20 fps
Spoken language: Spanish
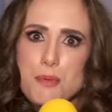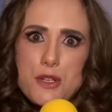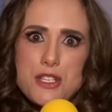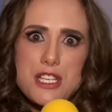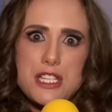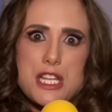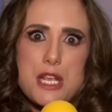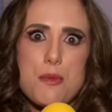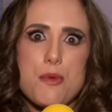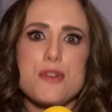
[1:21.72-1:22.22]

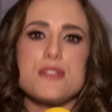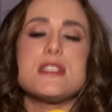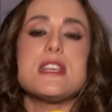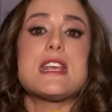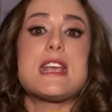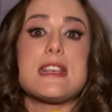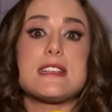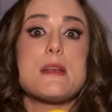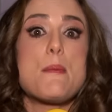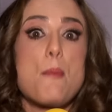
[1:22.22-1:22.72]
positivos y
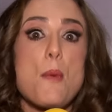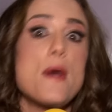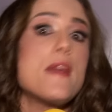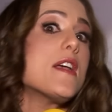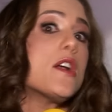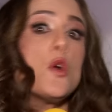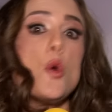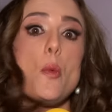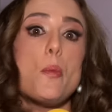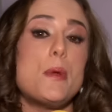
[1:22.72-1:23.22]
que se
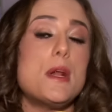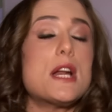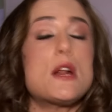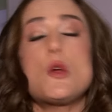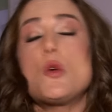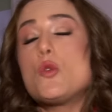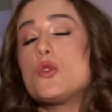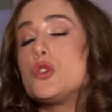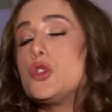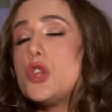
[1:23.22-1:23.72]
pueden cumplir
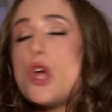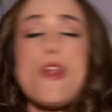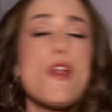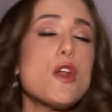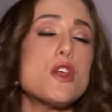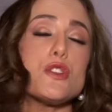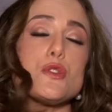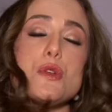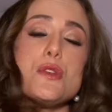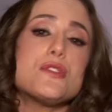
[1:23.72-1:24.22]
todos
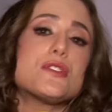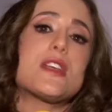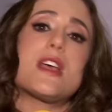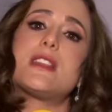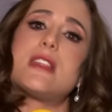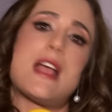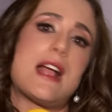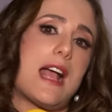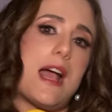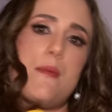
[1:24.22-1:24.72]
los sueños que
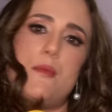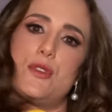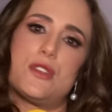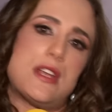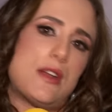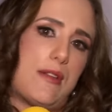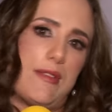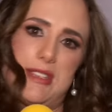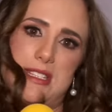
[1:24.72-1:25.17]
tengamos en